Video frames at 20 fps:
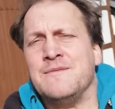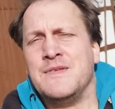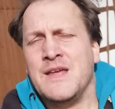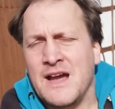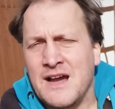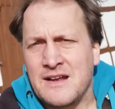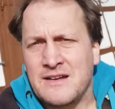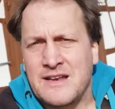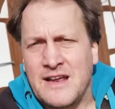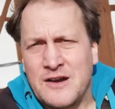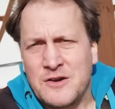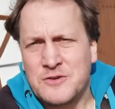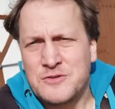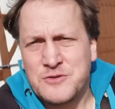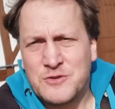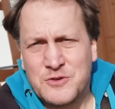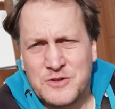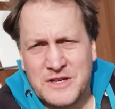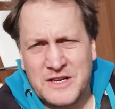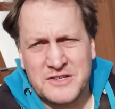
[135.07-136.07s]
Ja, der
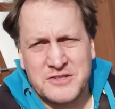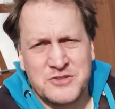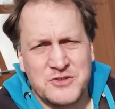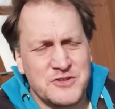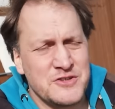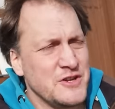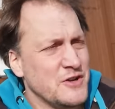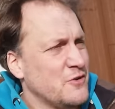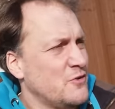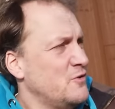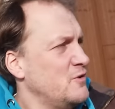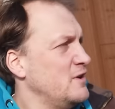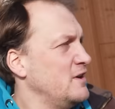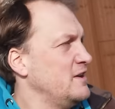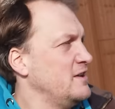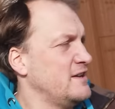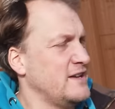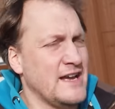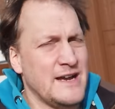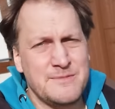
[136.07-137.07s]
Ausflug nach
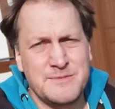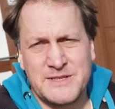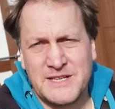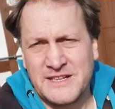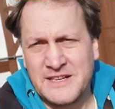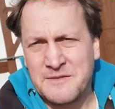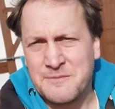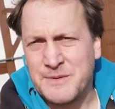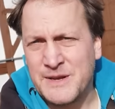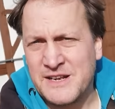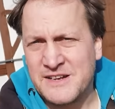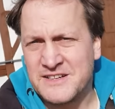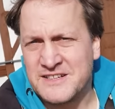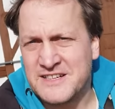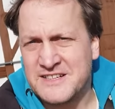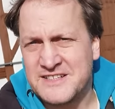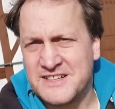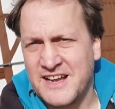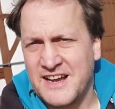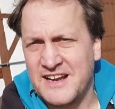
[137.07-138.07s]
Südtirol, ihr habt es an den
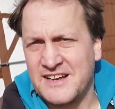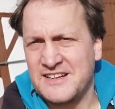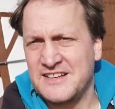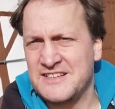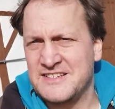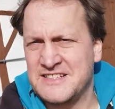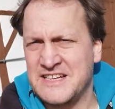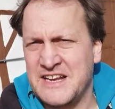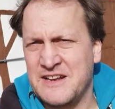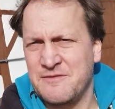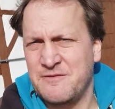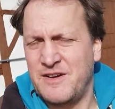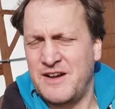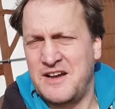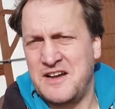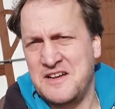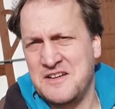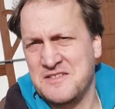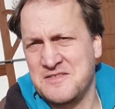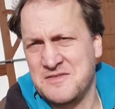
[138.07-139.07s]
Bildern jetzt gerade gesehen,
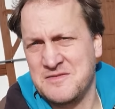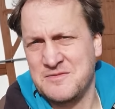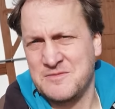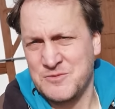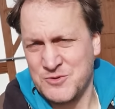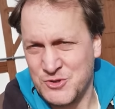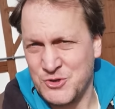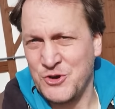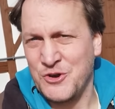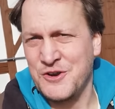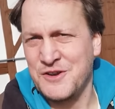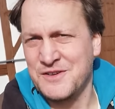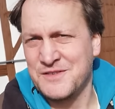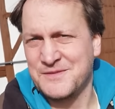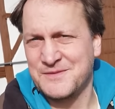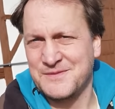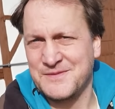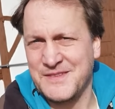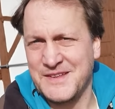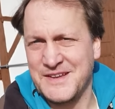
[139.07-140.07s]
war schön.
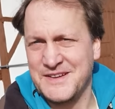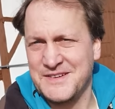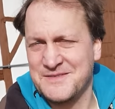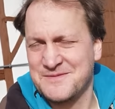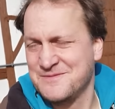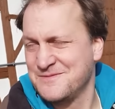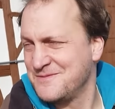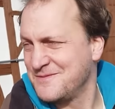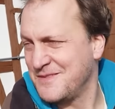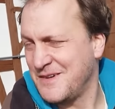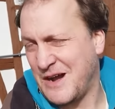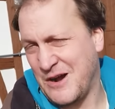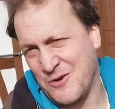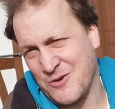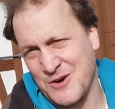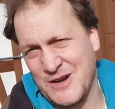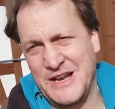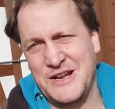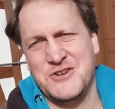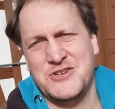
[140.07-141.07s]
Ne?
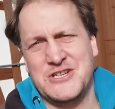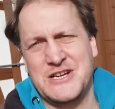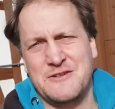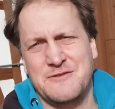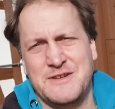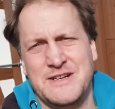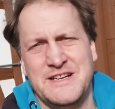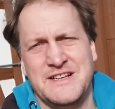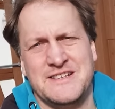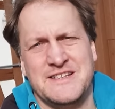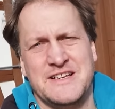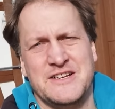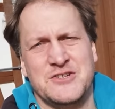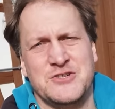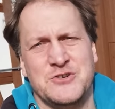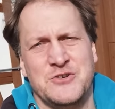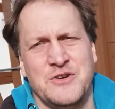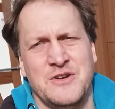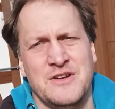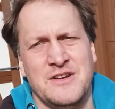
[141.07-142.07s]
auch landschaftlich sehr
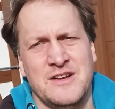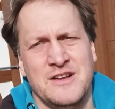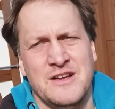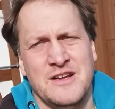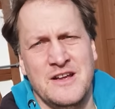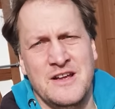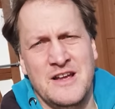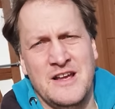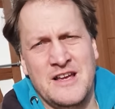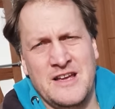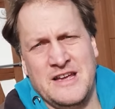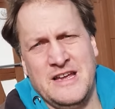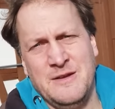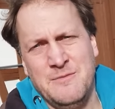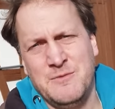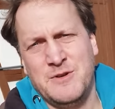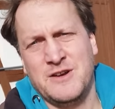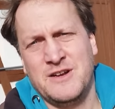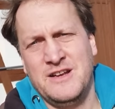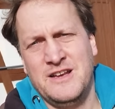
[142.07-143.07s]
schön.
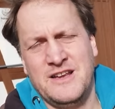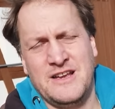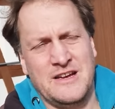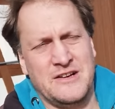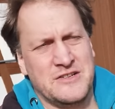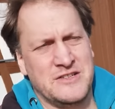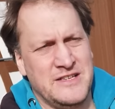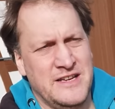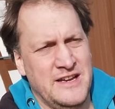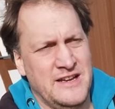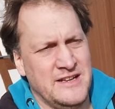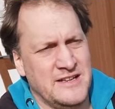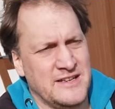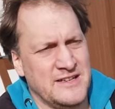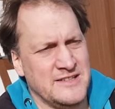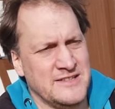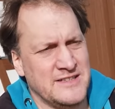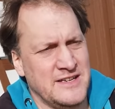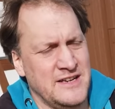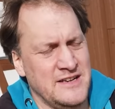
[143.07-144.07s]
Imkerlich auch sehr
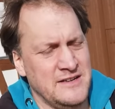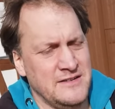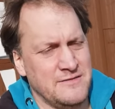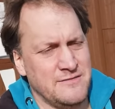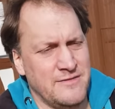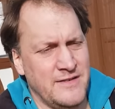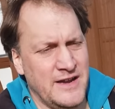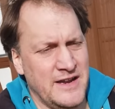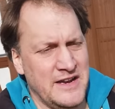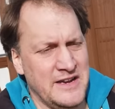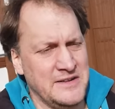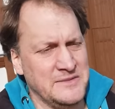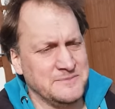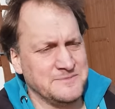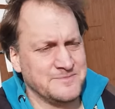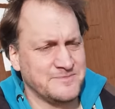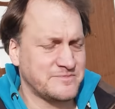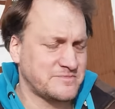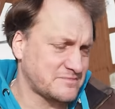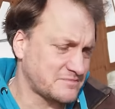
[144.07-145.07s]
interessant, weil